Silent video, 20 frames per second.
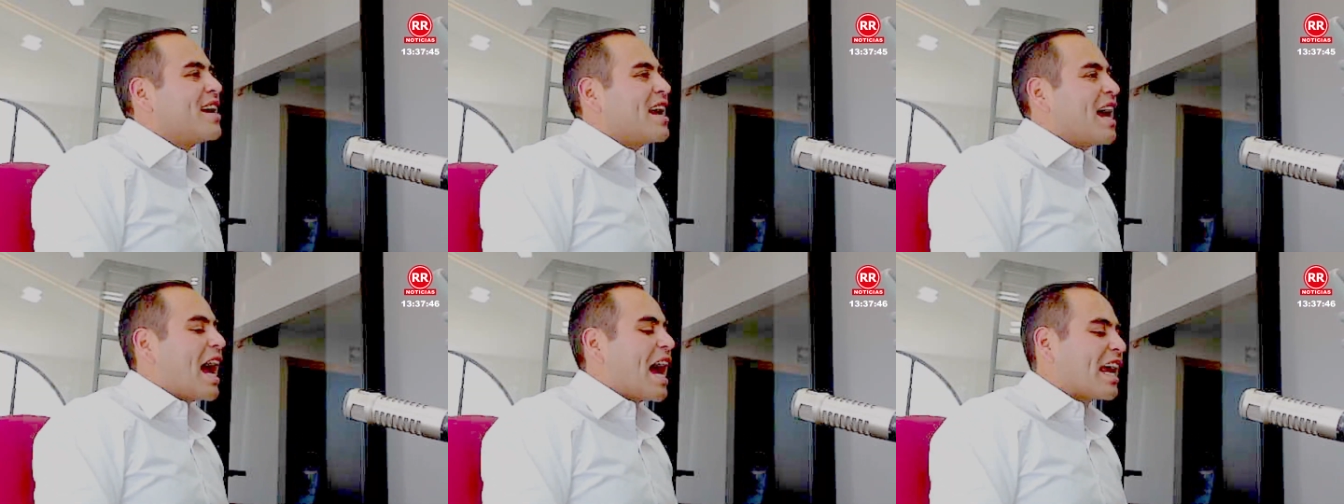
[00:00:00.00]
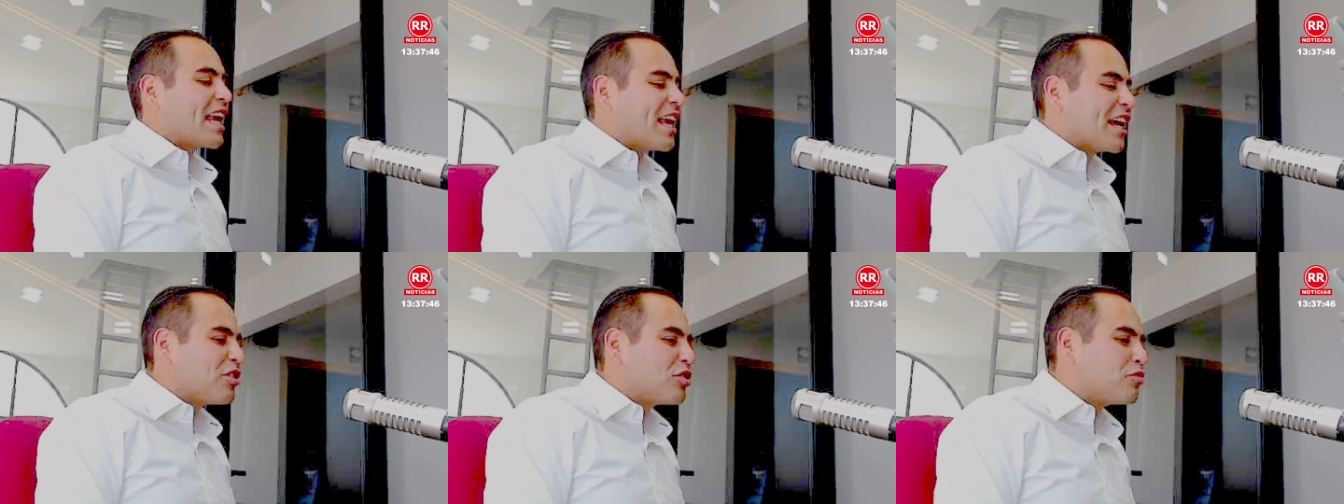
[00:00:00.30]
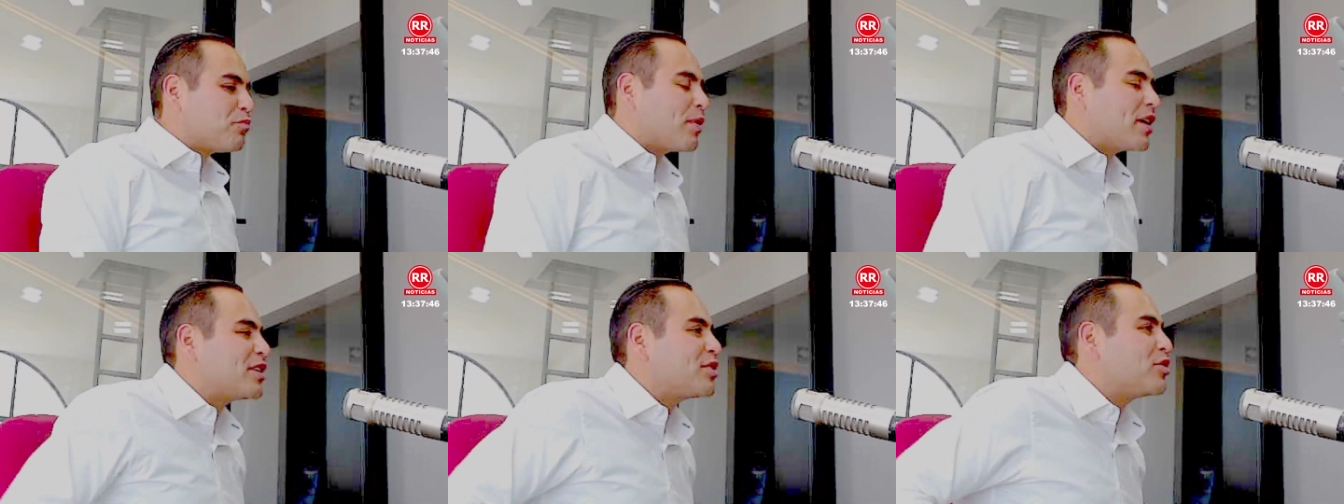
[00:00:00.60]
aquí a su
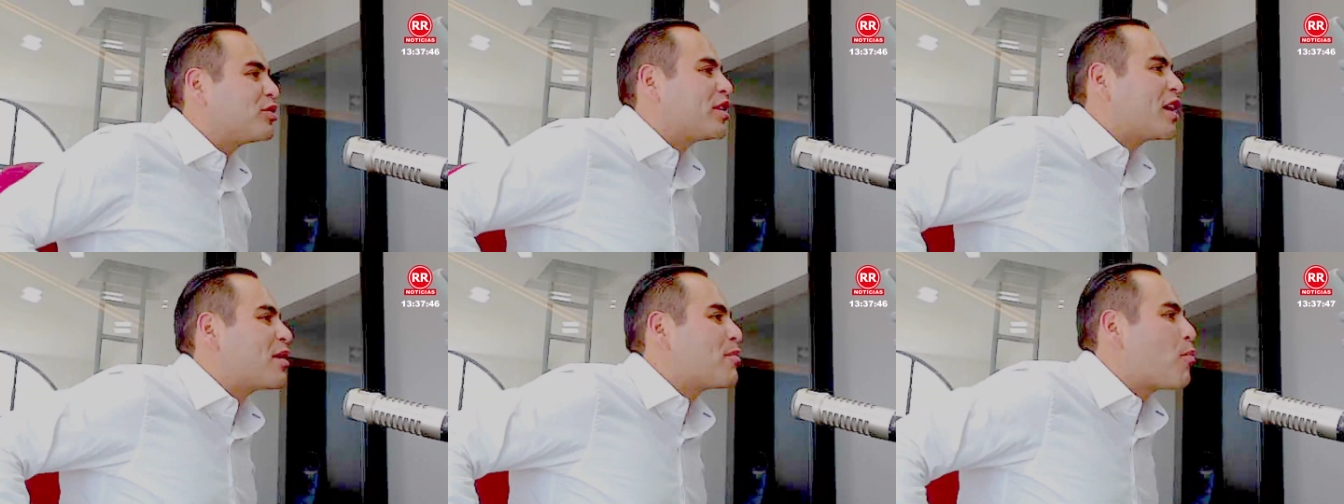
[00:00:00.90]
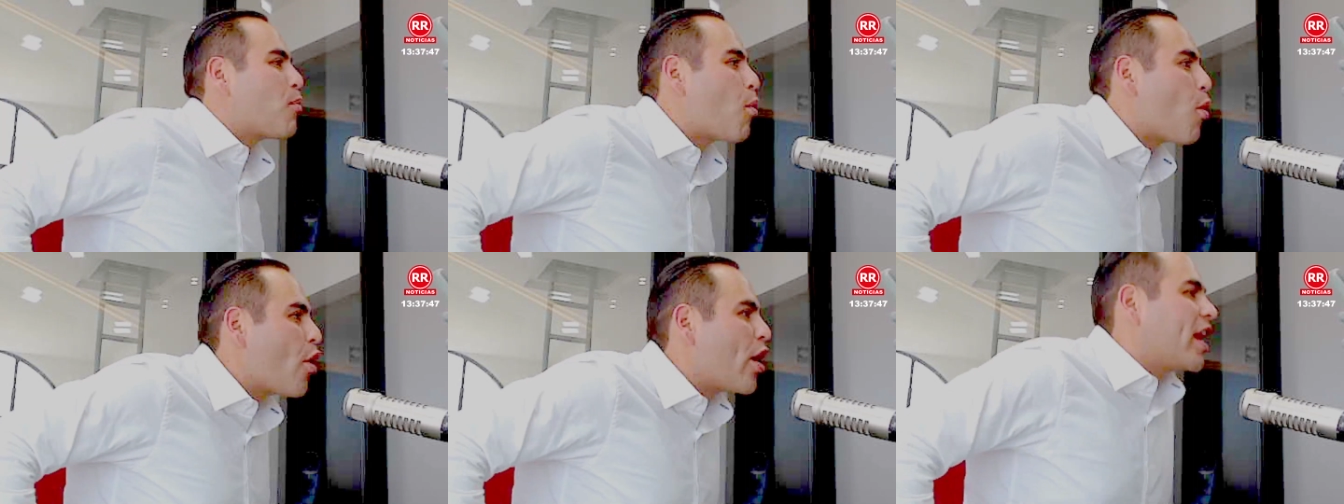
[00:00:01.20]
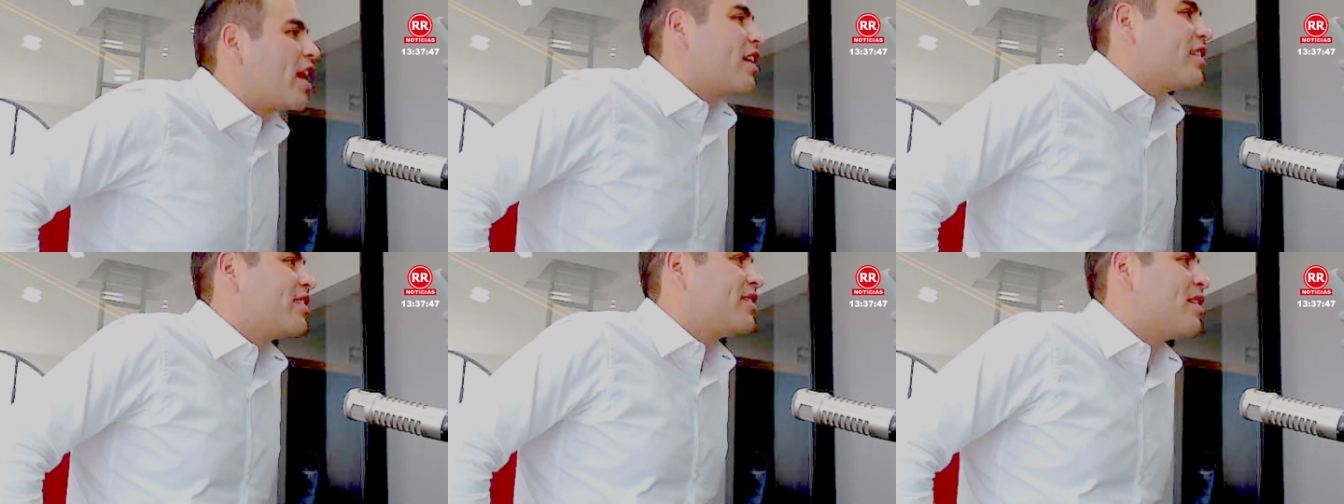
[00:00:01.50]
espacio y traer
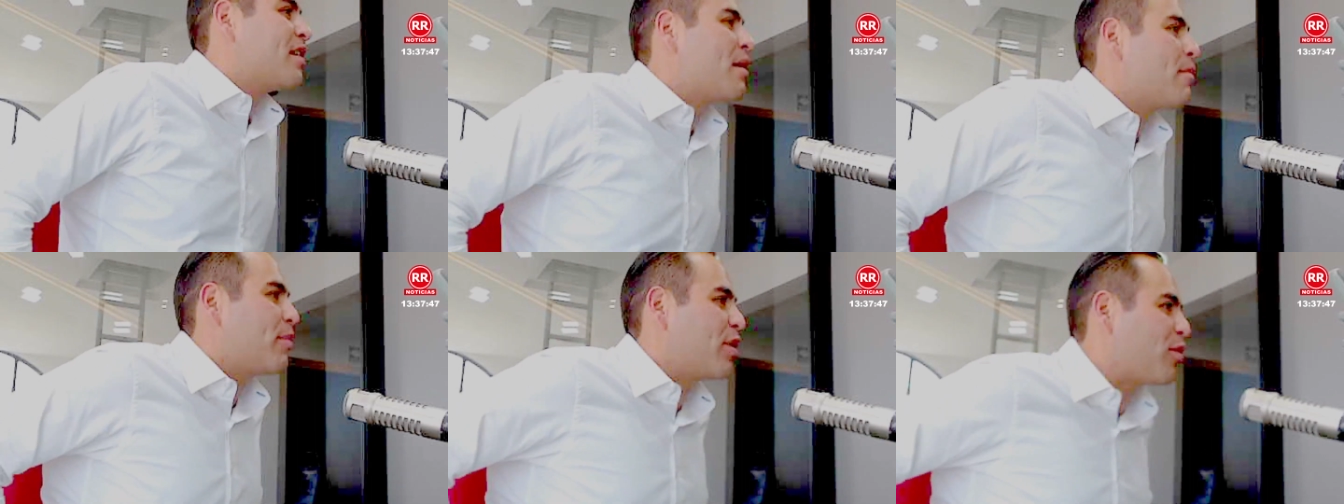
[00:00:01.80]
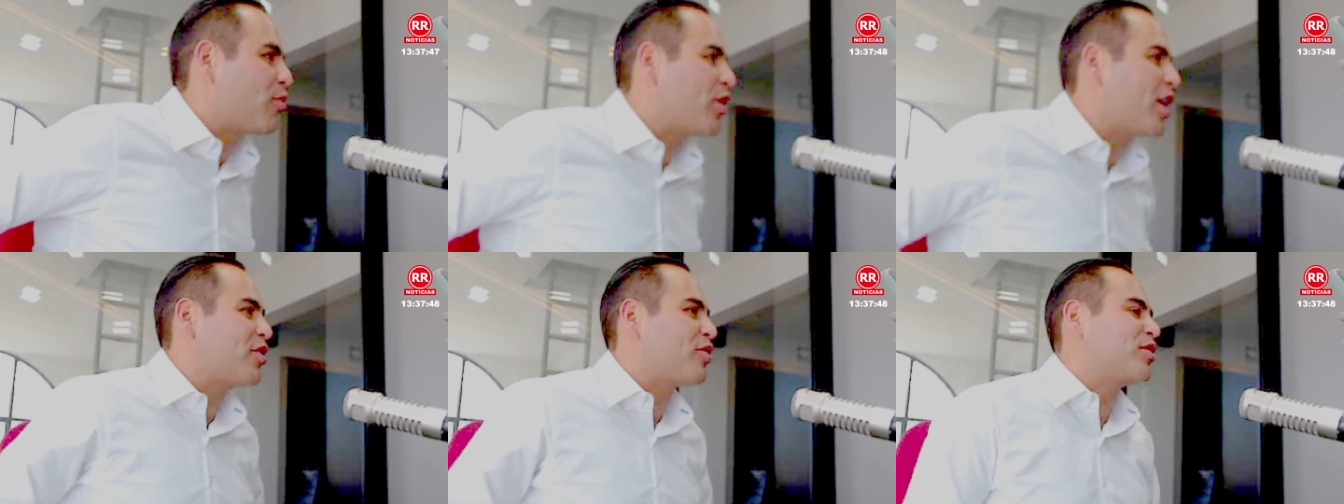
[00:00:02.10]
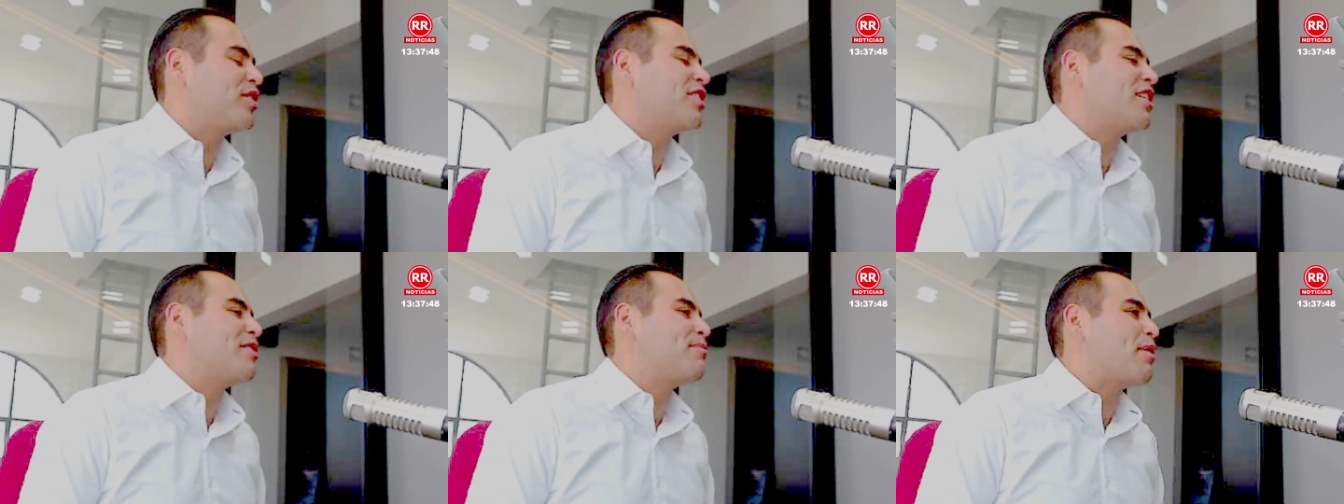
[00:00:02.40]
buenas, pero buenas
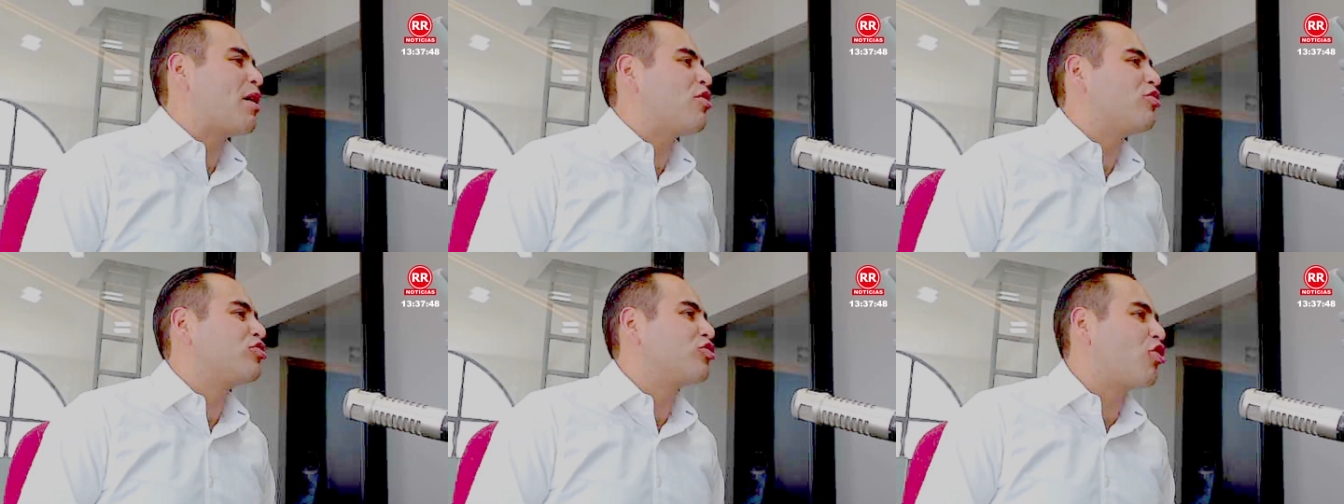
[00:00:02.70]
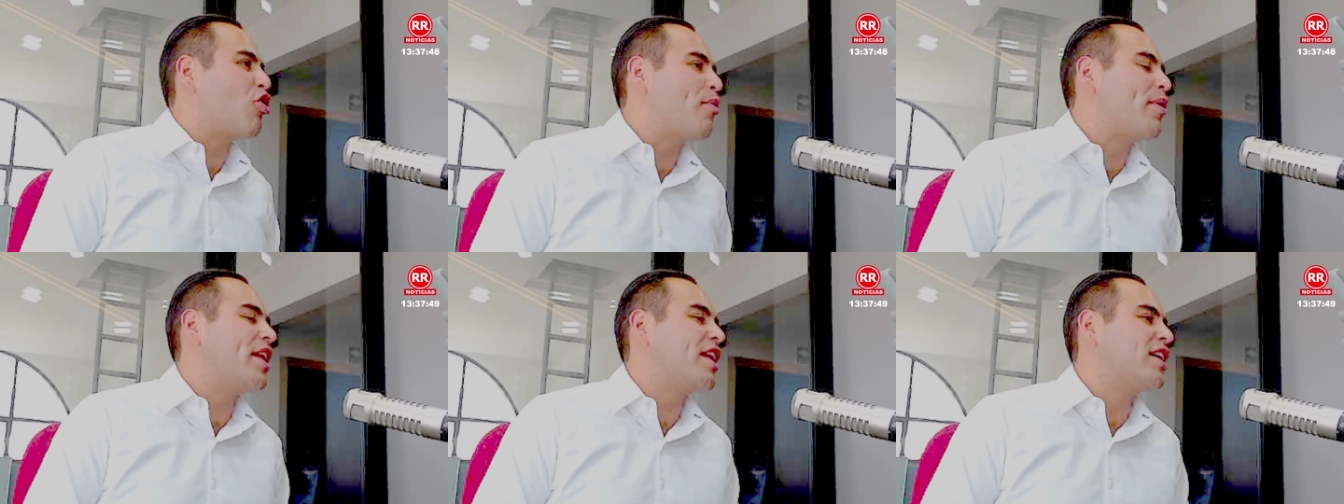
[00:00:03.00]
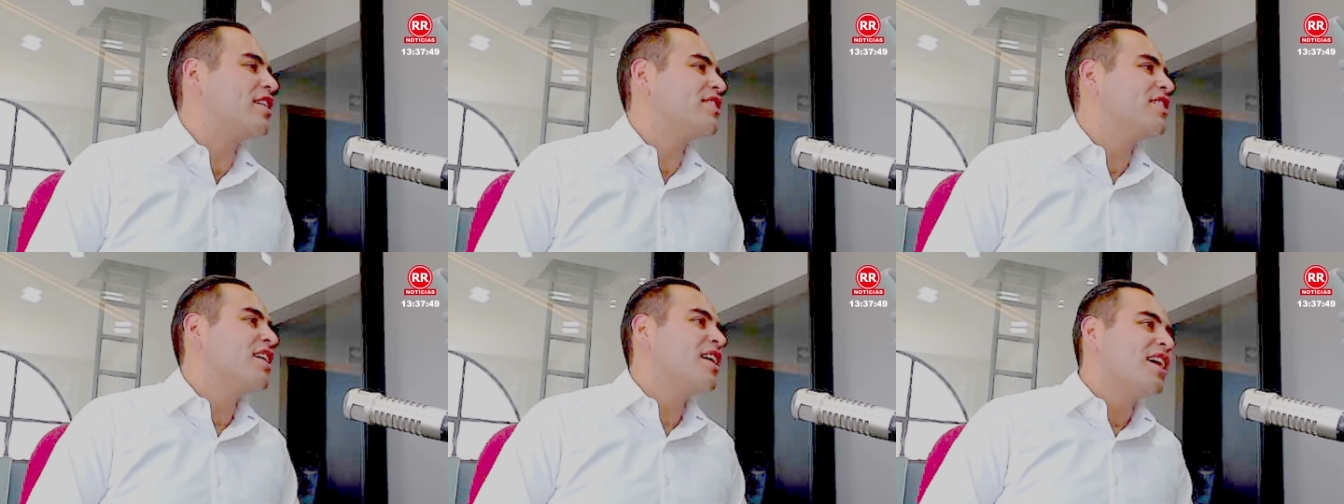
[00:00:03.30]
noticias para los
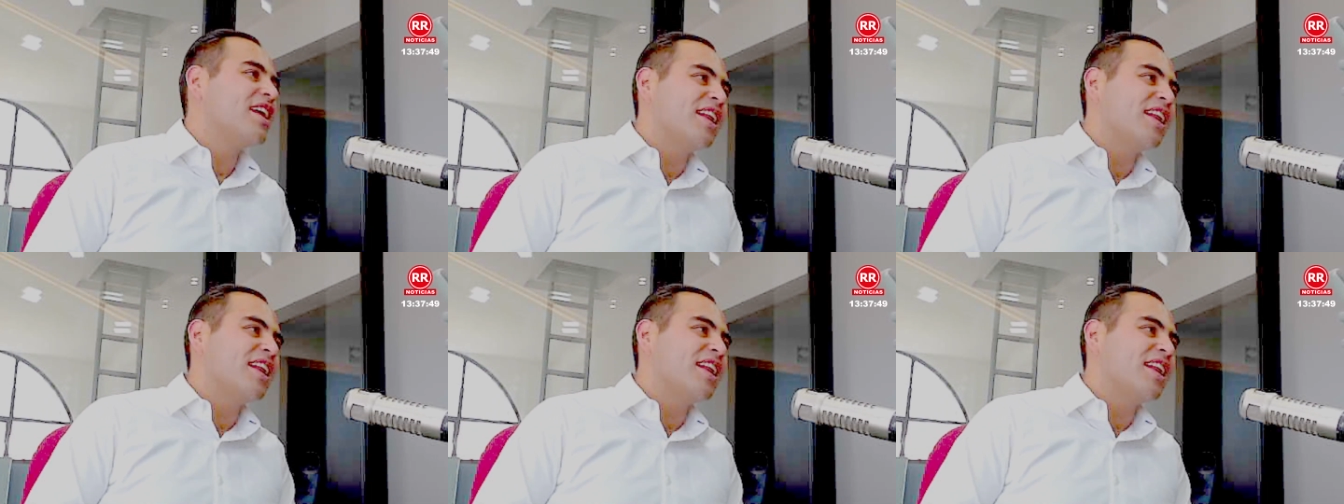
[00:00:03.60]
jóvenes,